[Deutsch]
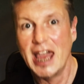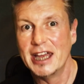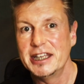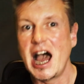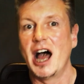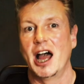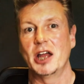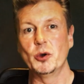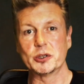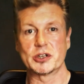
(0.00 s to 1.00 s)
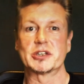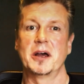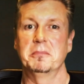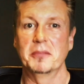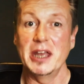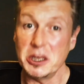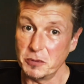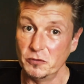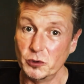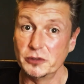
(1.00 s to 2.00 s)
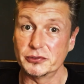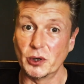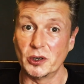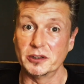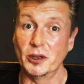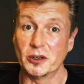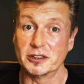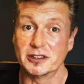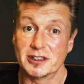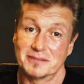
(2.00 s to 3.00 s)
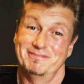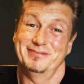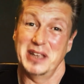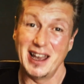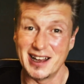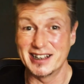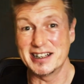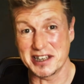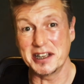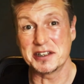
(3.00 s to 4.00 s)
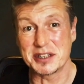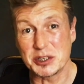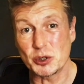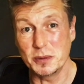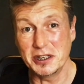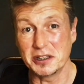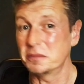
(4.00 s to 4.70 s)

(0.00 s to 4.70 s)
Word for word: Ja, hallo zusammen. Ich bin Wolf Dorn und ja, die Zeiten sind schwierig.